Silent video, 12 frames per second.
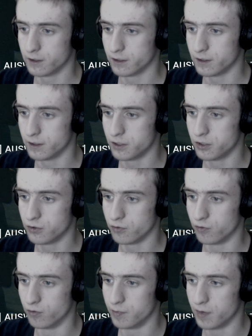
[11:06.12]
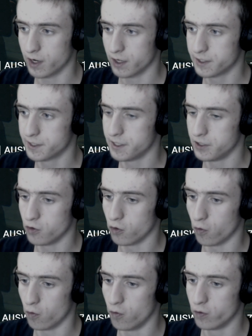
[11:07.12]
So,
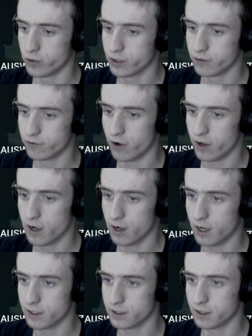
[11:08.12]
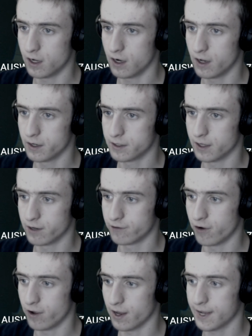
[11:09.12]
Magazingröße, Feuerrate, Nachhaltigkeit,
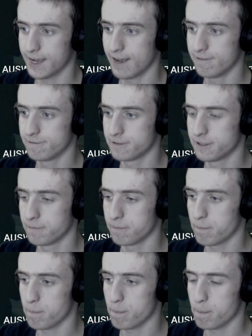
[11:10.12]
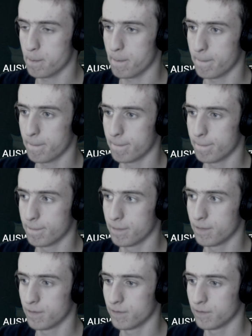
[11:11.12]
Feuerkraft.
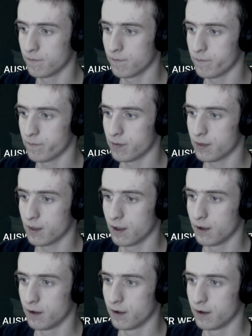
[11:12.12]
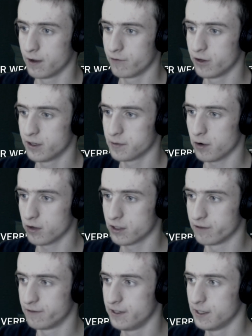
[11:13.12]
Hm, fürchte, das braucht zu
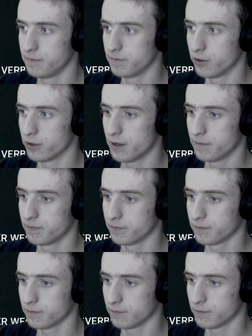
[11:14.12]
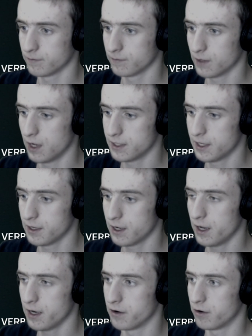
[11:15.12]
viel, oder? Ah, es geht
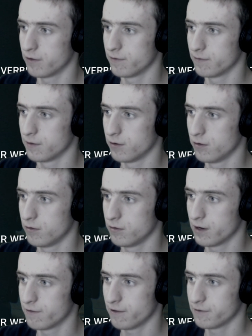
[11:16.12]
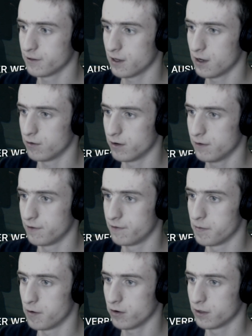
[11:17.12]
gerade noch. 100 Waffenteil, oder? Wie viel
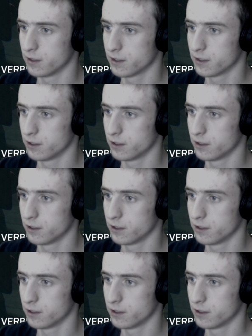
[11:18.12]
braucht denn das?